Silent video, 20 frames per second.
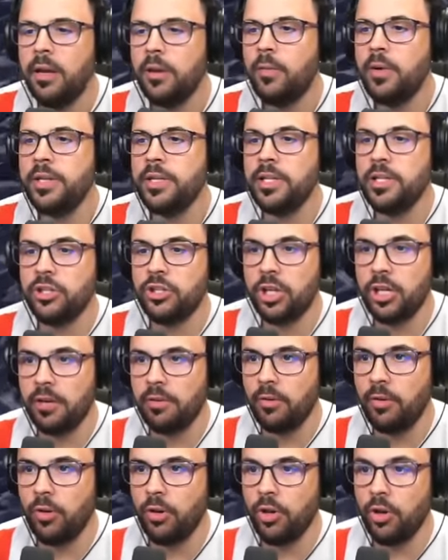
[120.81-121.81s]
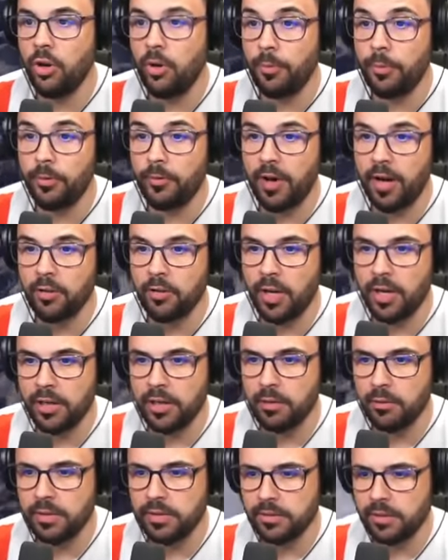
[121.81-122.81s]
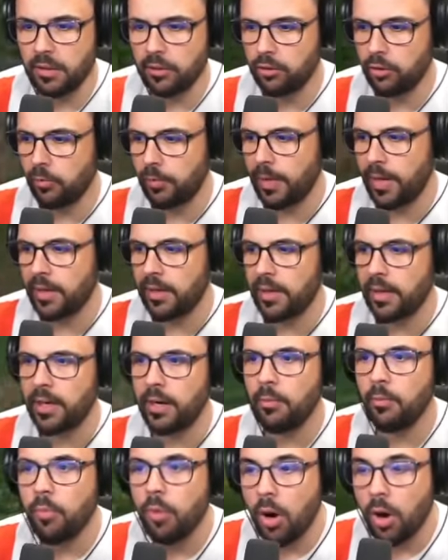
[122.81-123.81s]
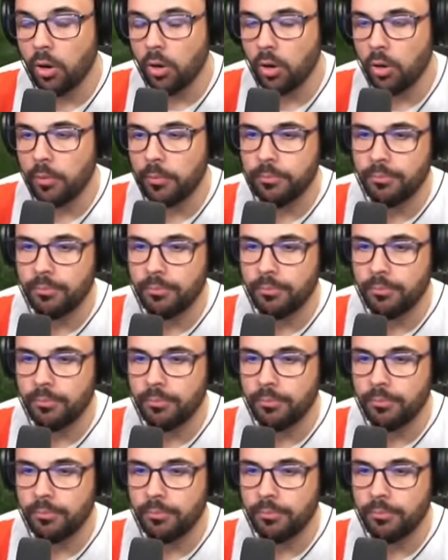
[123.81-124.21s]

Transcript: Quindi dicevo, io ho provato anche quest'altro pane che era buono,